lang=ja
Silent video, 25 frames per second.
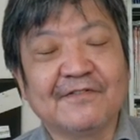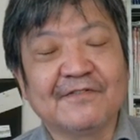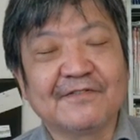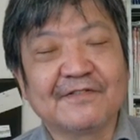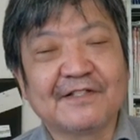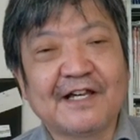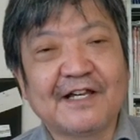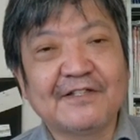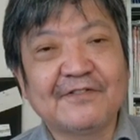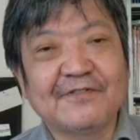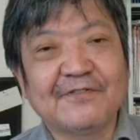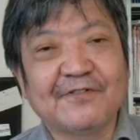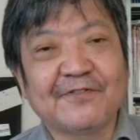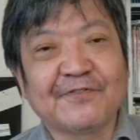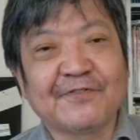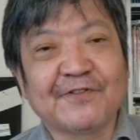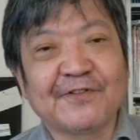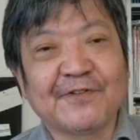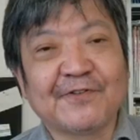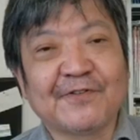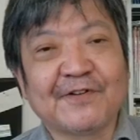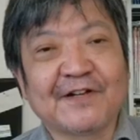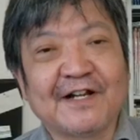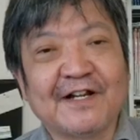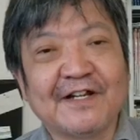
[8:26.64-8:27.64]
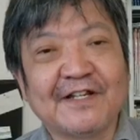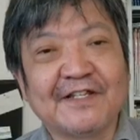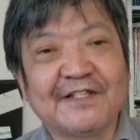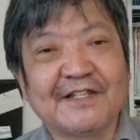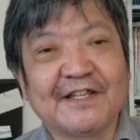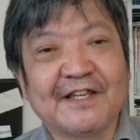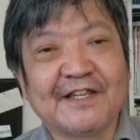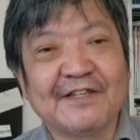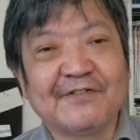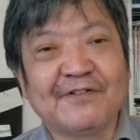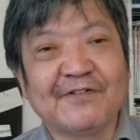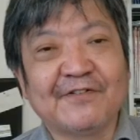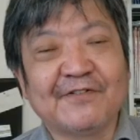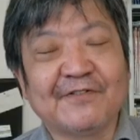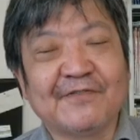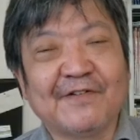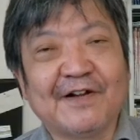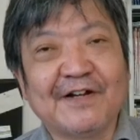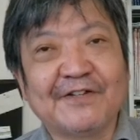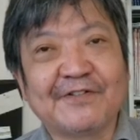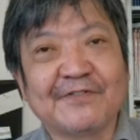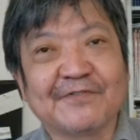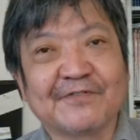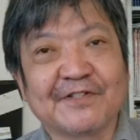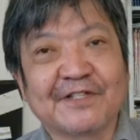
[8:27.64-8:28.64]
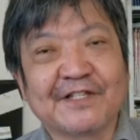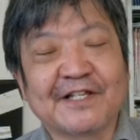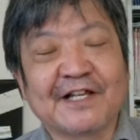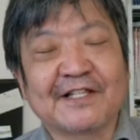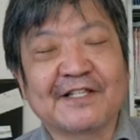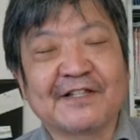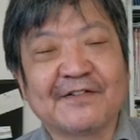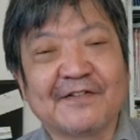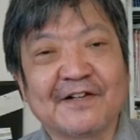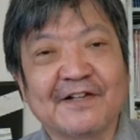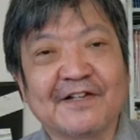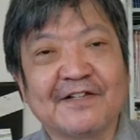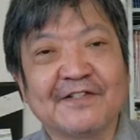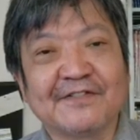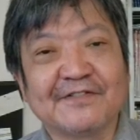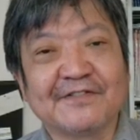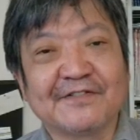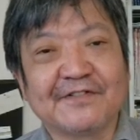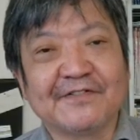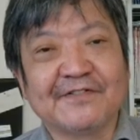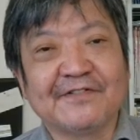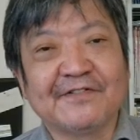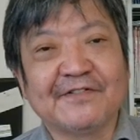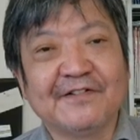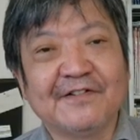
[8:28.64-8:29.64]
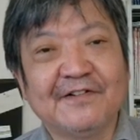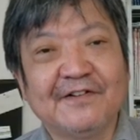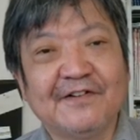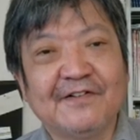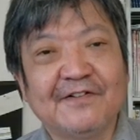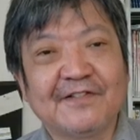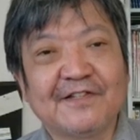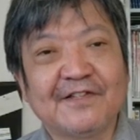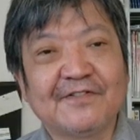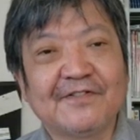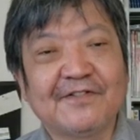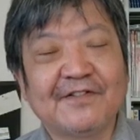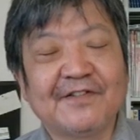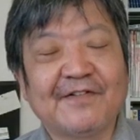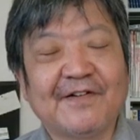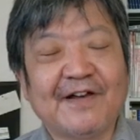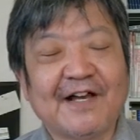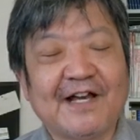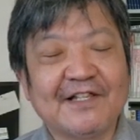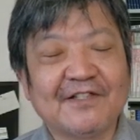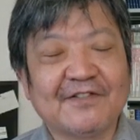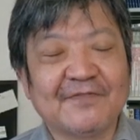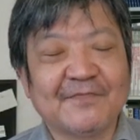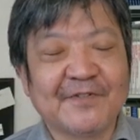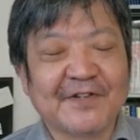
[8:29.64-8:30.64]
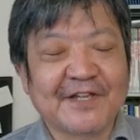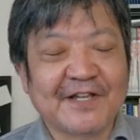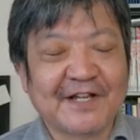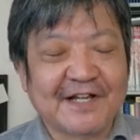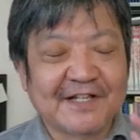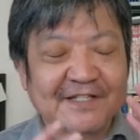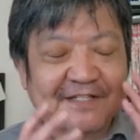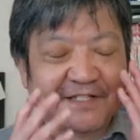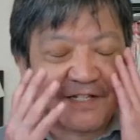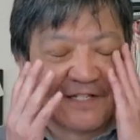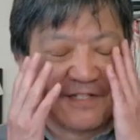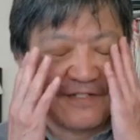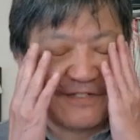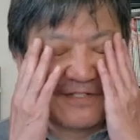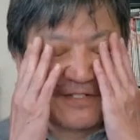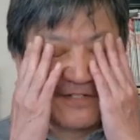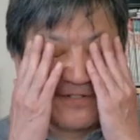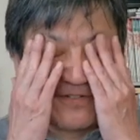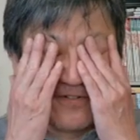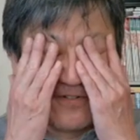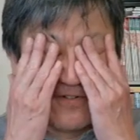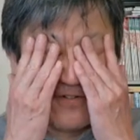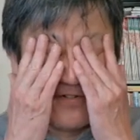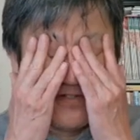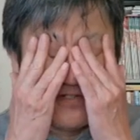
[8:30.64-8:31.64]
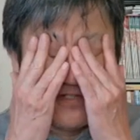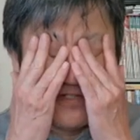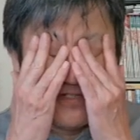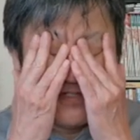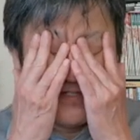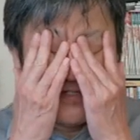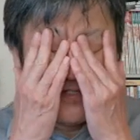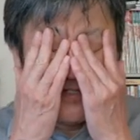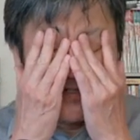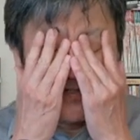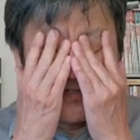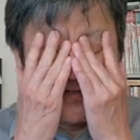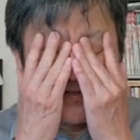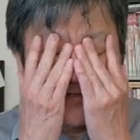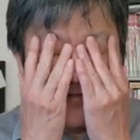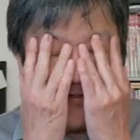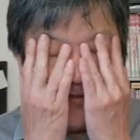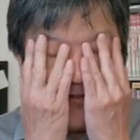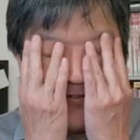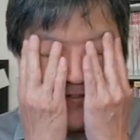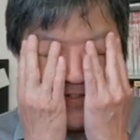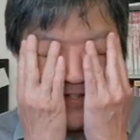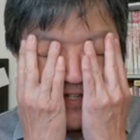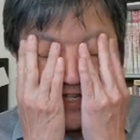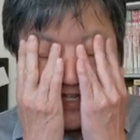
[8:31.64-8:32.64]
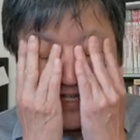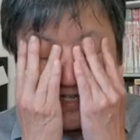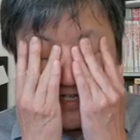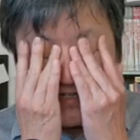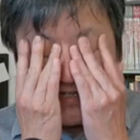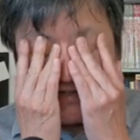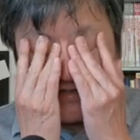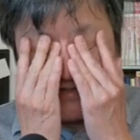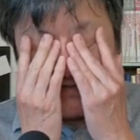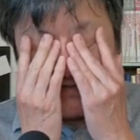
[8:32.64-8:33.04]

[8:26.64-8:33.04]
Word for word: 大統領の家を借りていろいろ悪いことしはったわけですよでそれでわーっと燃え上がったんですけどご本人